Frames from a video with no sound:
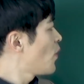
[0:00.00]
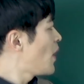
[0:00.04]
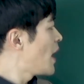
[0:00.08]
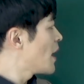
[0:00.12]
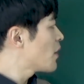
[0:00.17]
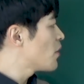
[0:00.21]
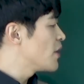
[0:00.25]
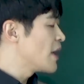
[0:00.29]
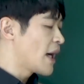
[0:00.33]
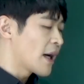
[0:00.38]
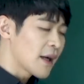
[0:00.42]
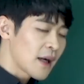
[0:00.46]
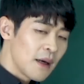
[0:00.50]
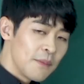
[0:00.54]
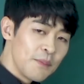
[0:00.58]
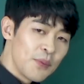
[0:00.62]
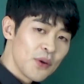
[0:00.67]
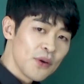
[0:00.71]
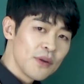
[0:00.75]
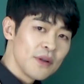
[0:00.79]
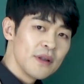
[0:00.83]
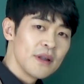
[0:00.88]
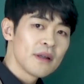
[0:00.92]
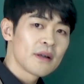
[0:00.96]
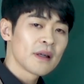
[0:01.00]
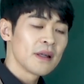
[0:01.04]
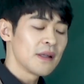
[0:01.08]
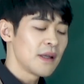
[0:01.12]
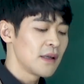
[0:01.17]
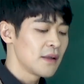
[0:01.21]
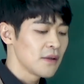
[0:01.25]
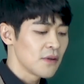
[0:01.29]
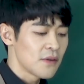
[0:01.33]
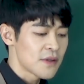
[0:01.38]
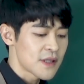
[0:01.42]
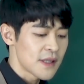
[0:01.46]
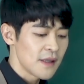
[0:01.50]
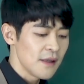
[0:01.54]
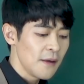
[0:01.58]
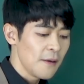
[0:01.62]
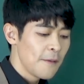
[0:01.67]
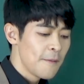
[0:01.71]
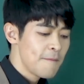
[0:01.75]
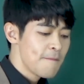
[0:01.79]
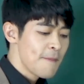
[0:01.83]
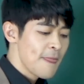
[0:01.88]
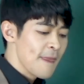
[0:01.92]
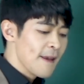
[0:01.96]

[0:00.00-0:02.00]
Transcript: 과거 약한 표현 이렇게 되는 거잖아요.